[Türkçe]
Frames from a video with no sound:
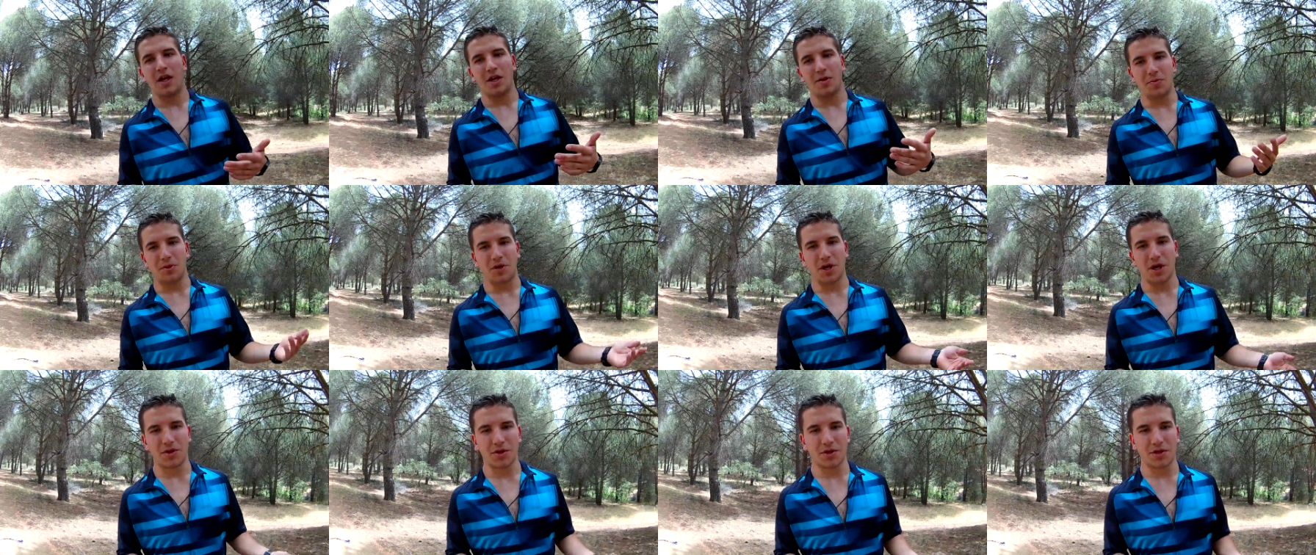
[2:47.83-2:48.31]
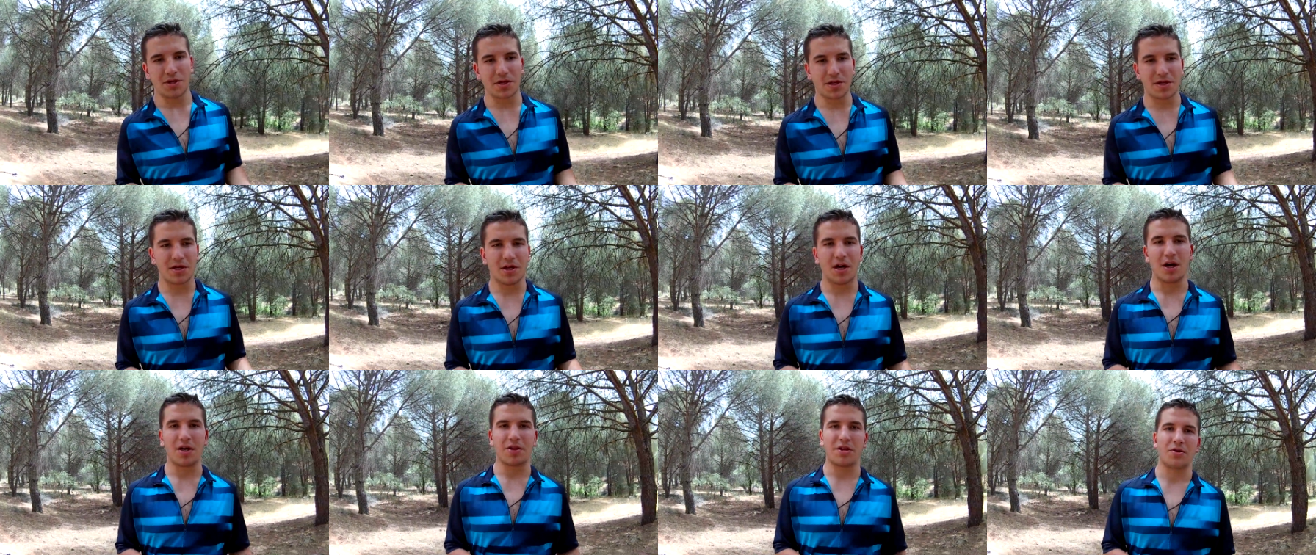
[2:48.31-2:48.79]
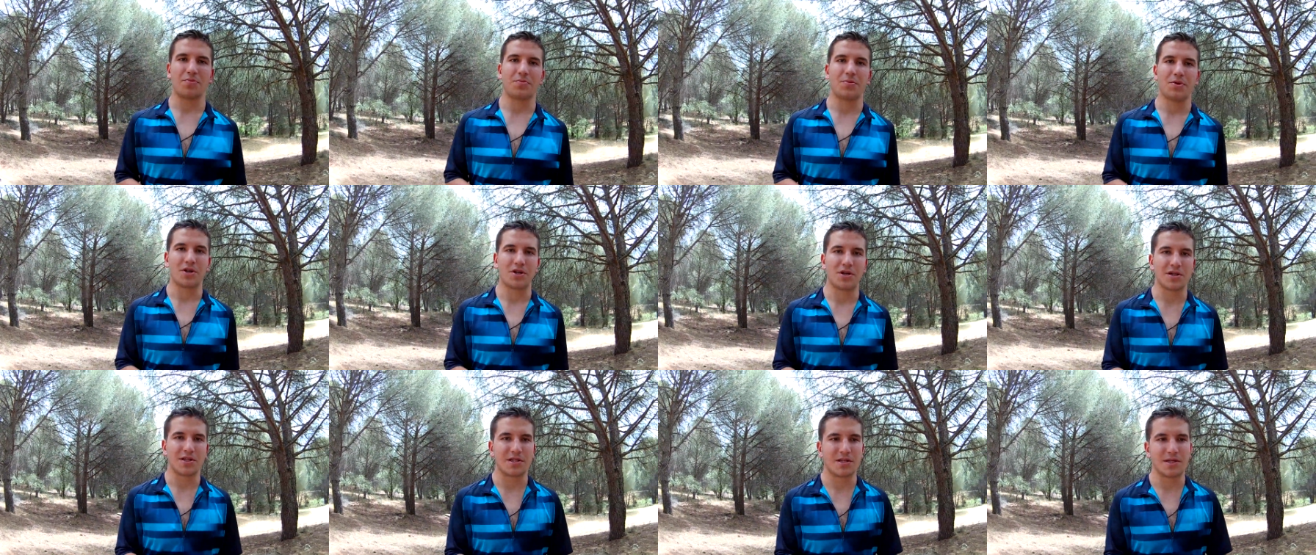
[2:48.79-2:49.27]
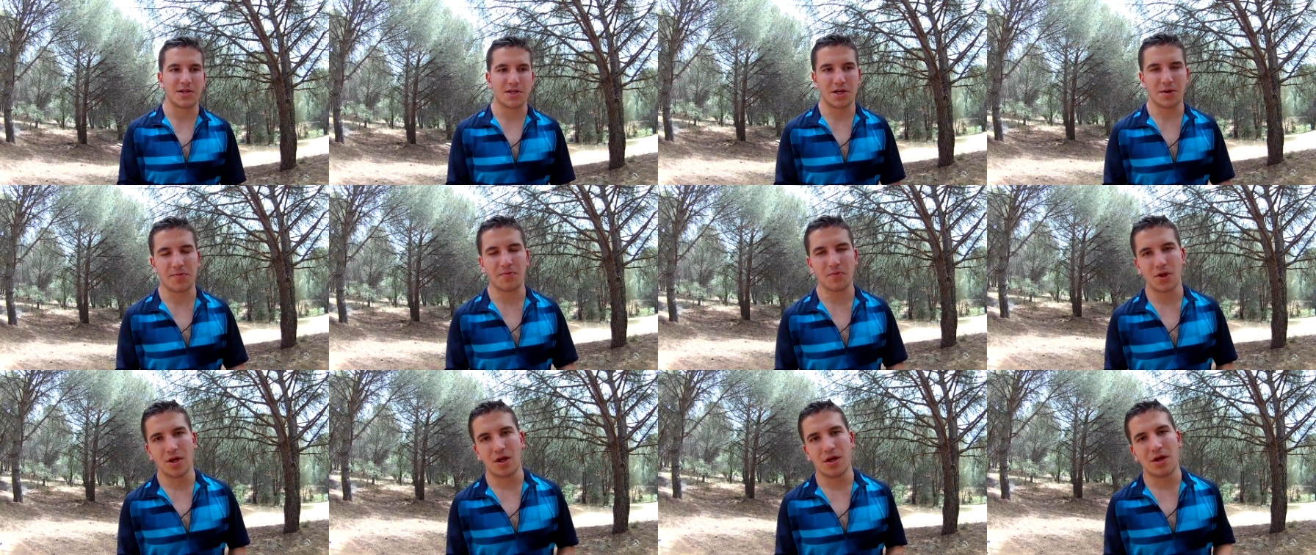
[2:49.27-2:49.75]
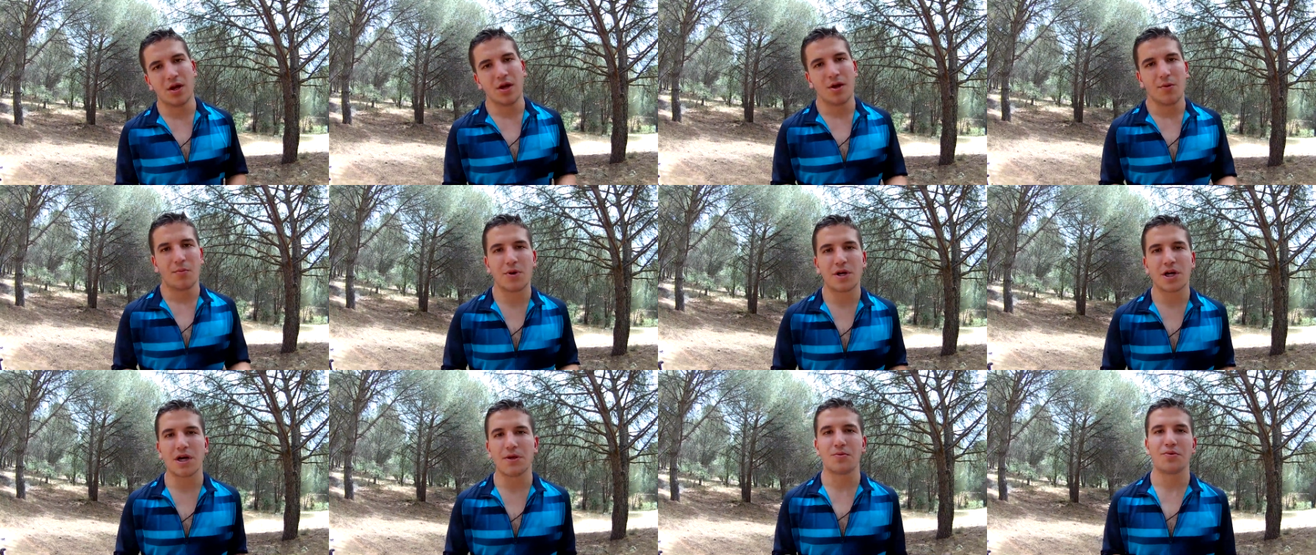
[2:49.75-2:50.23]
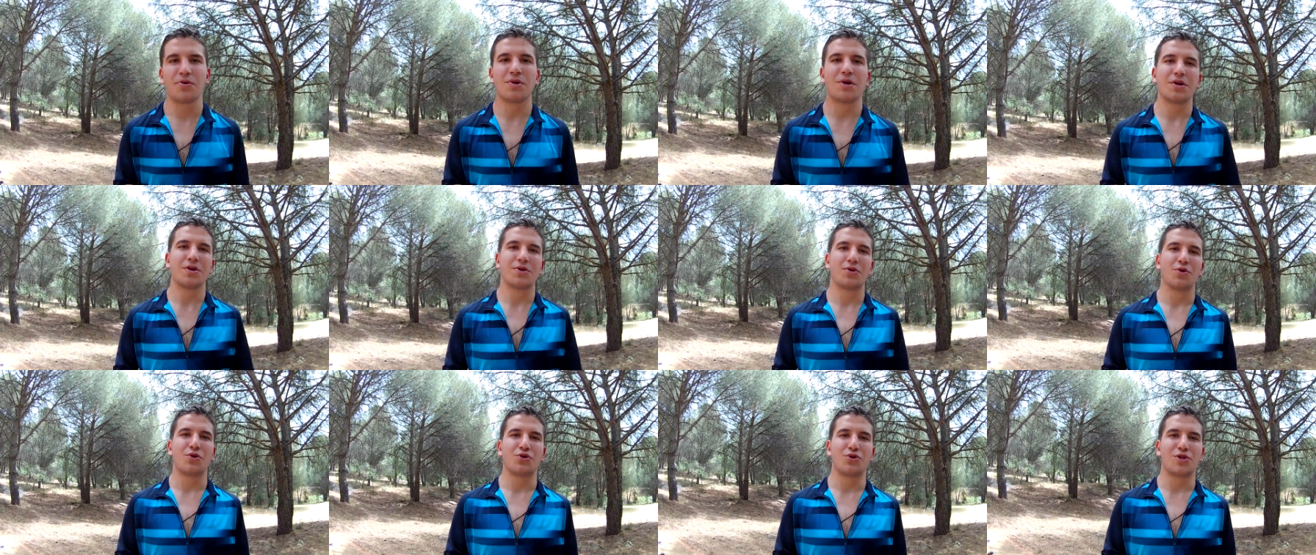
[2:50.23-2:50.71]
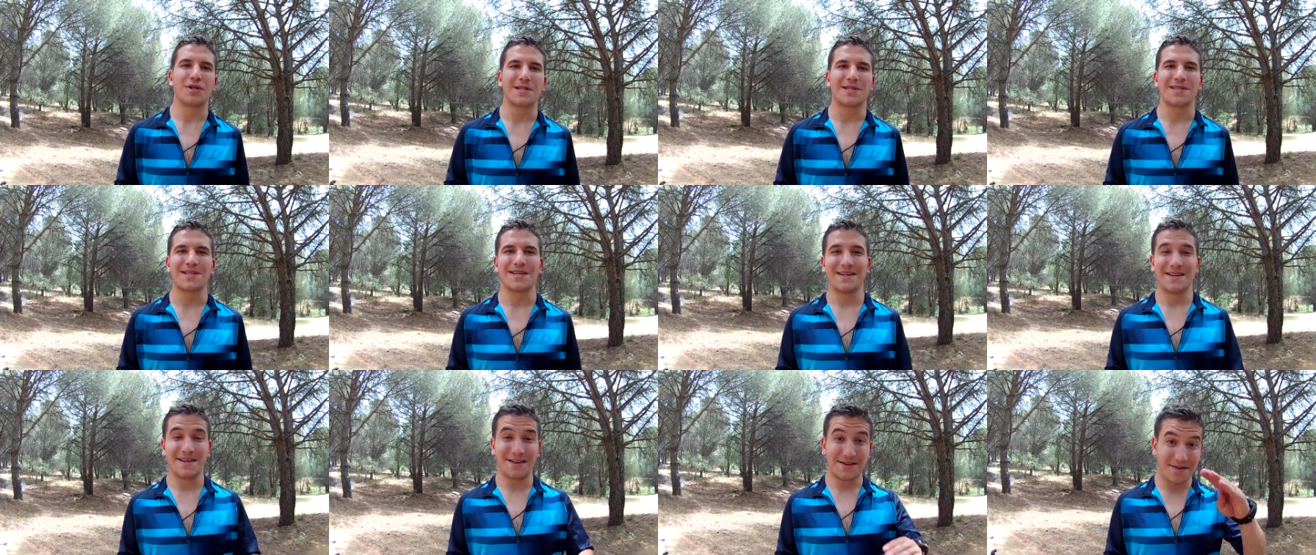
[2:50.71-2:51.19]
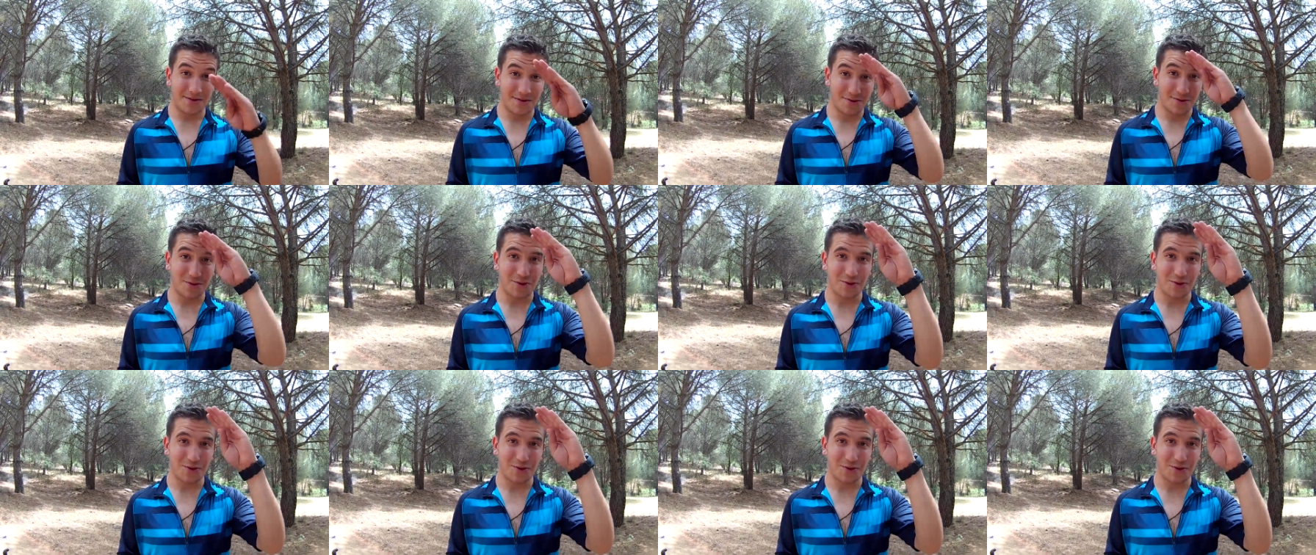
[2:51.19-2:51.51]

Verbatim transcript: imkanlarını anlatmalarını isteyeceğim. Bakalım göreceğiz. Ama...